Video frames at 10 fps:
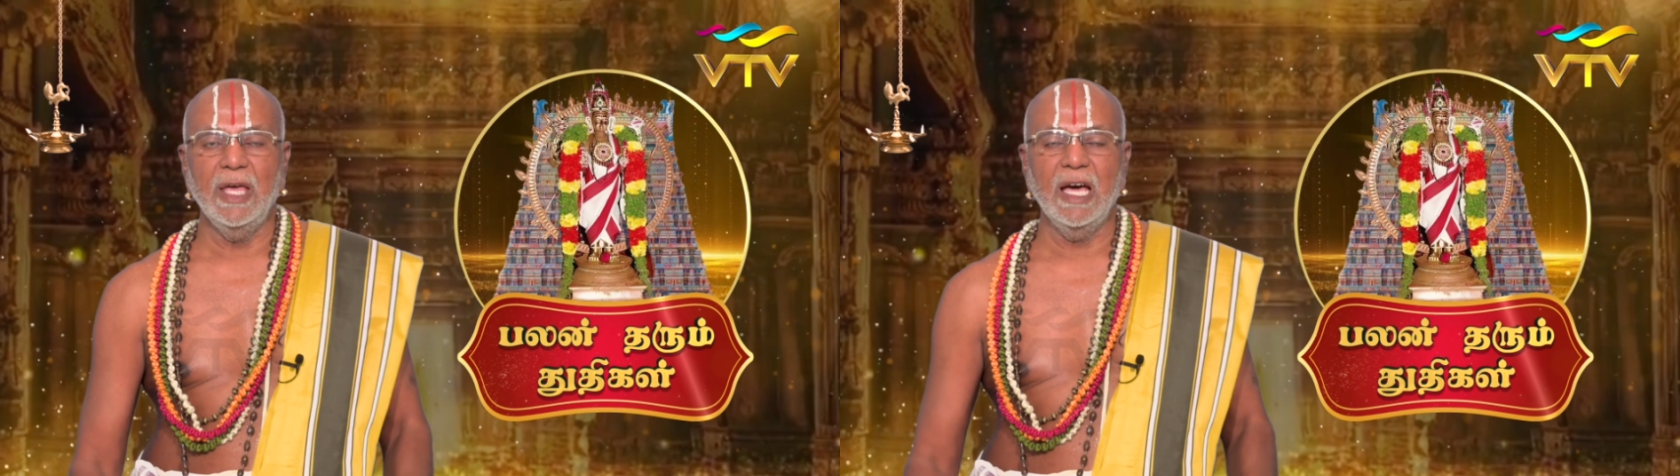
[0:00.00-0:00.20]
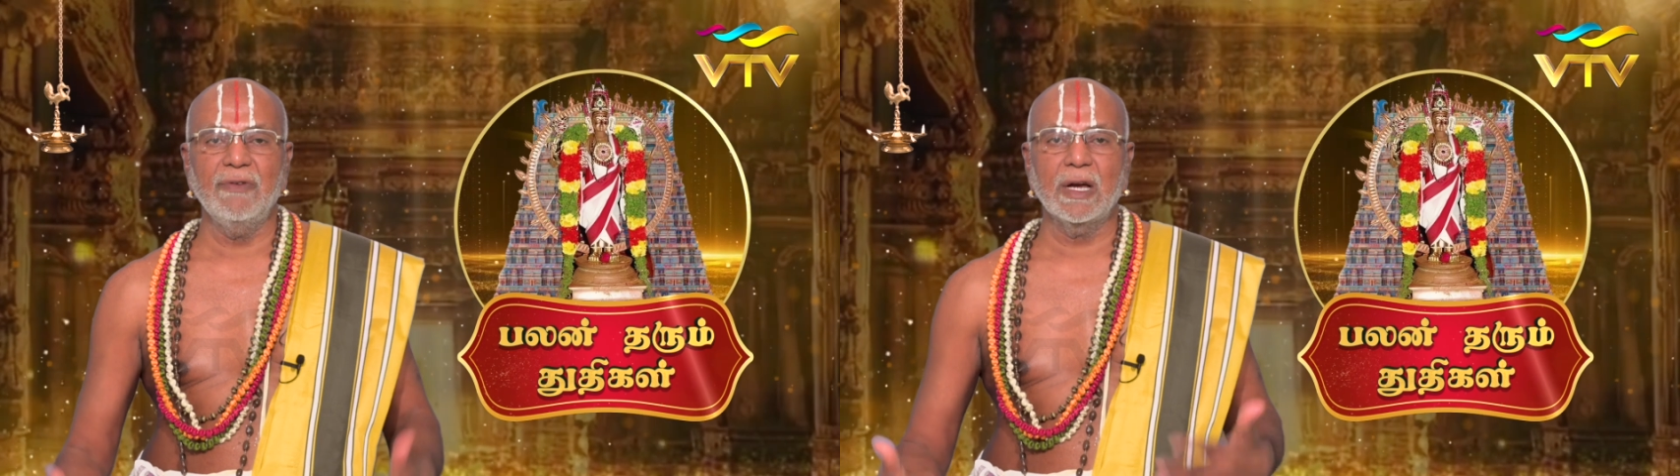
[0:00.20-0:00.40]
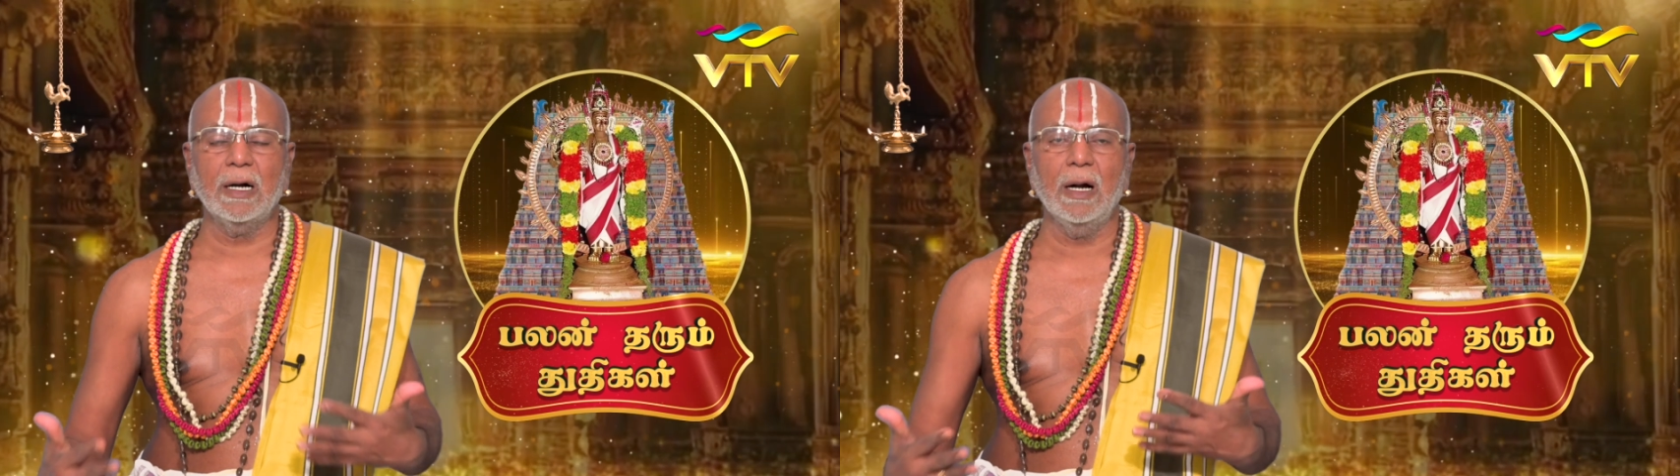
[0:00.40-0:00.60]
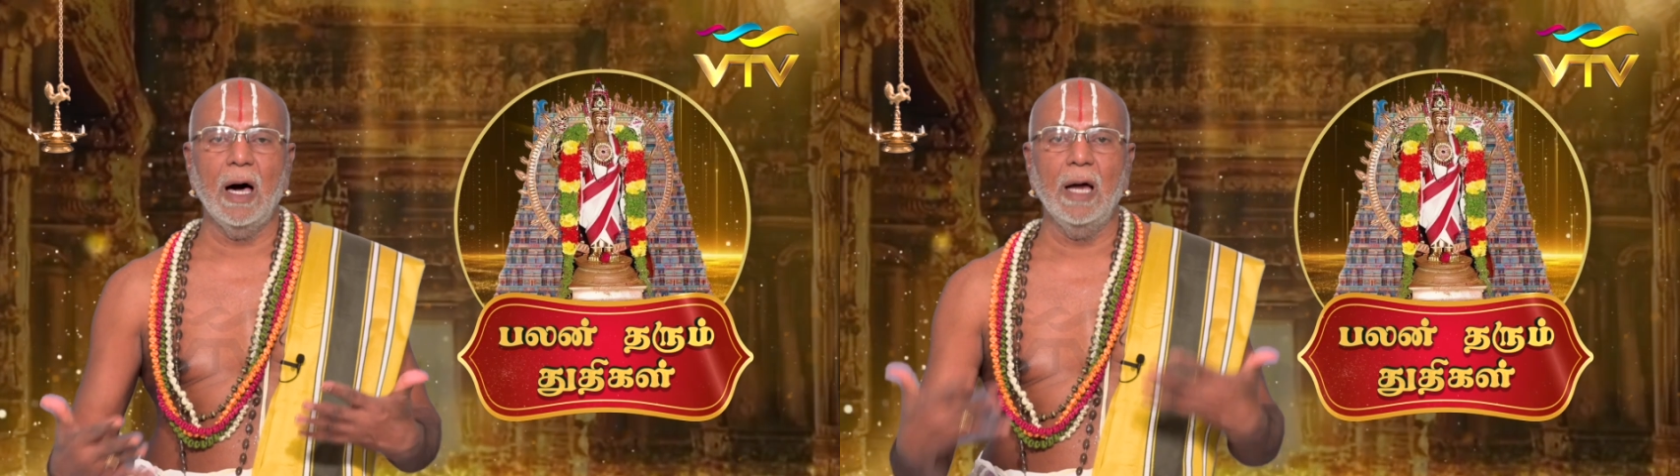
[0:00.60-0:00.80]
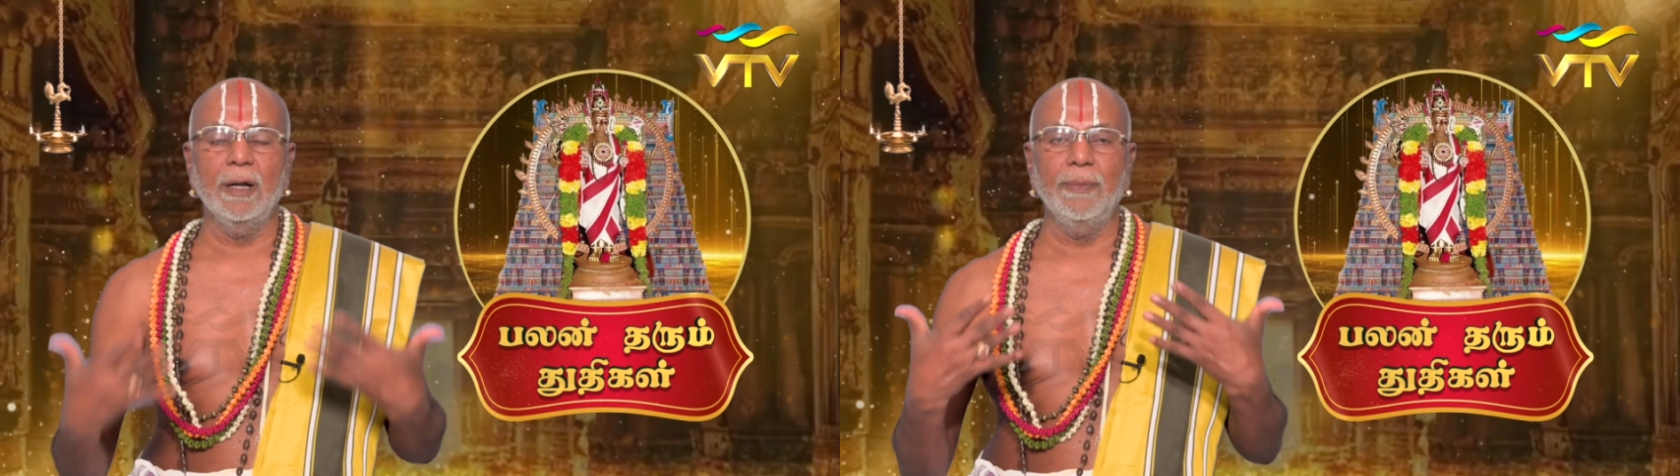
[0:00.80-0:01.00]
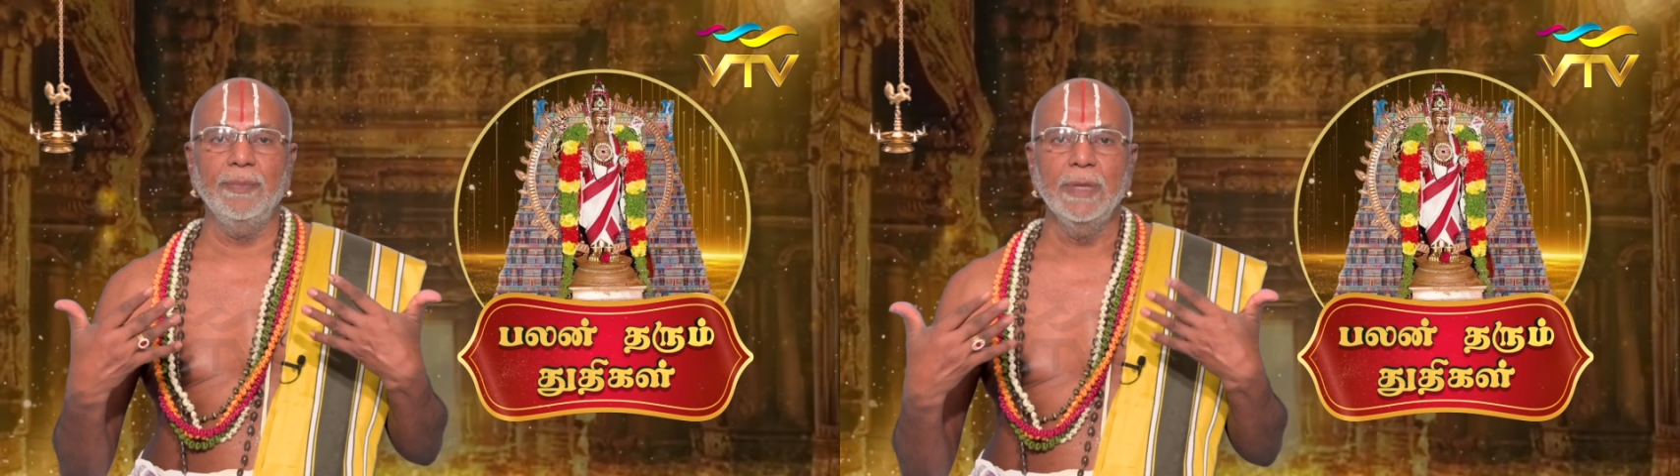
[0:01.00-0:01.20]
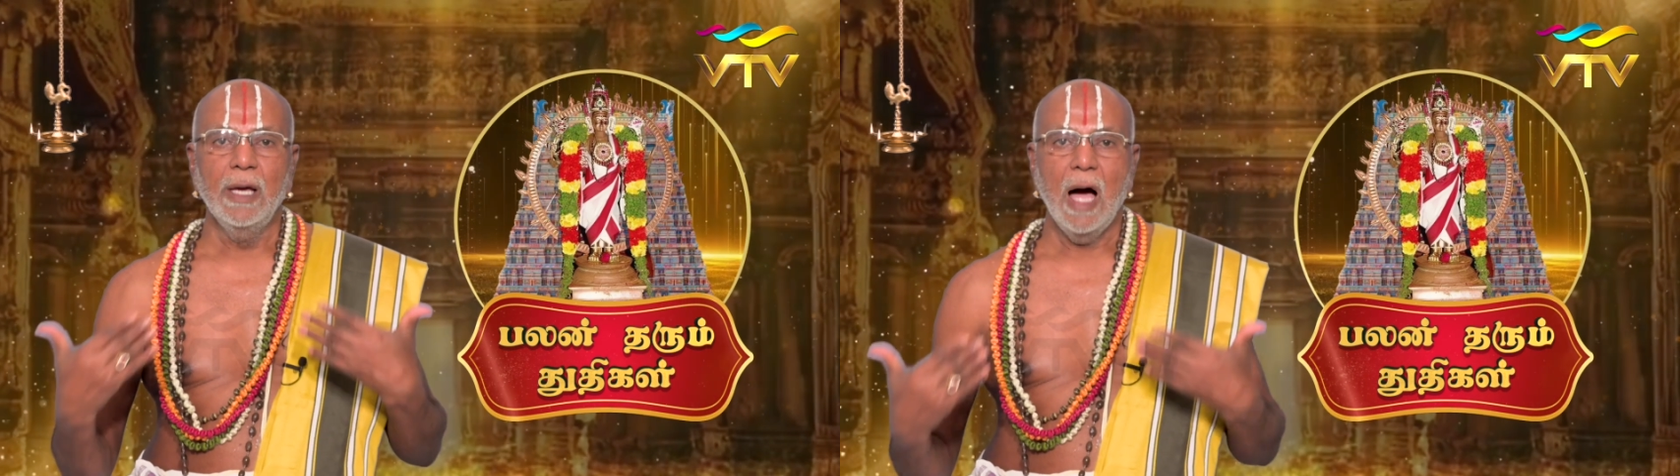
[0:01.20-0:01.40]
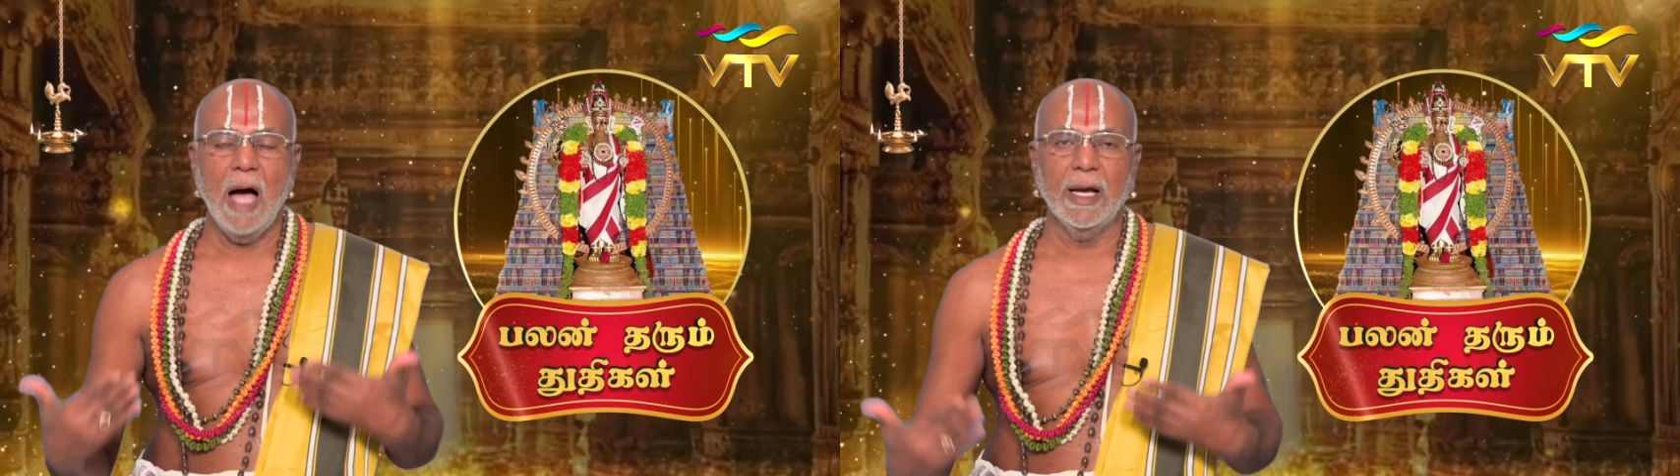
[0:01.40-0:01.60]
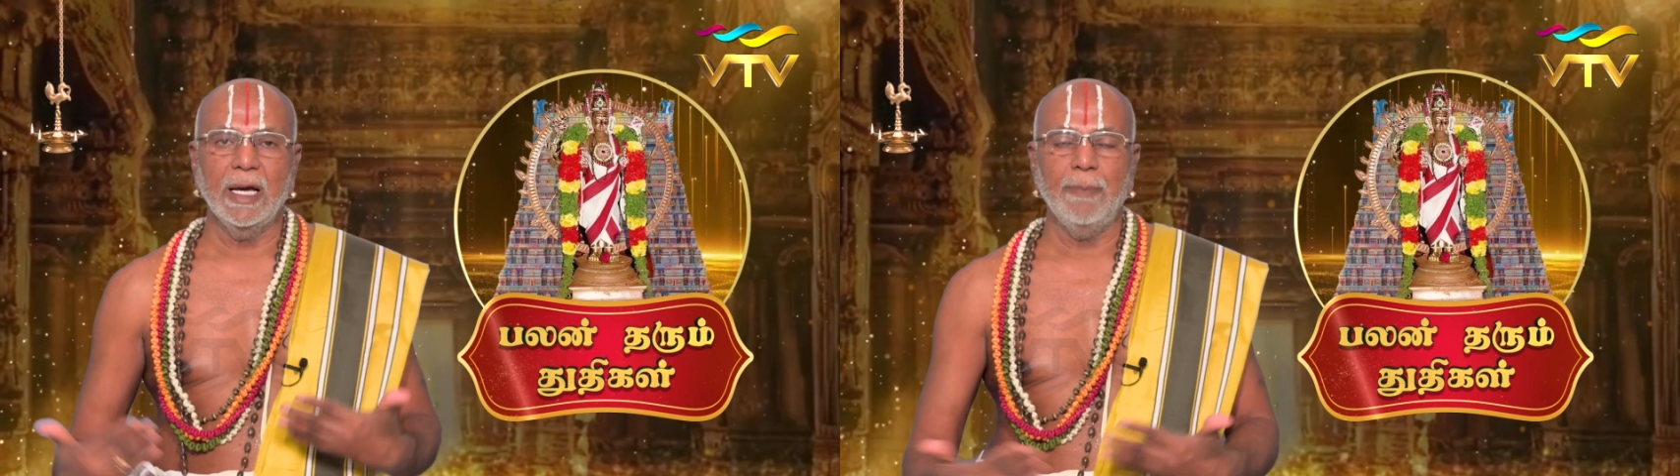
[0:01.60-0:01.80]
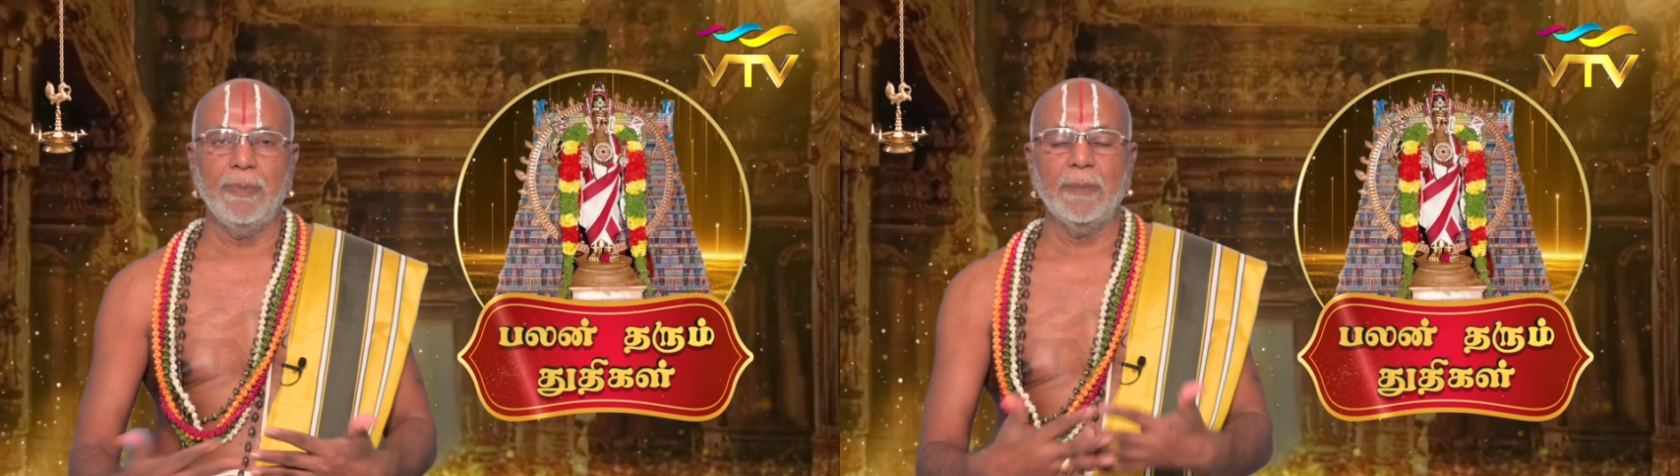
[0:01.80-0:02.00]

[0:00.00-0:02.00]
தேவர்களாலும் அங்கே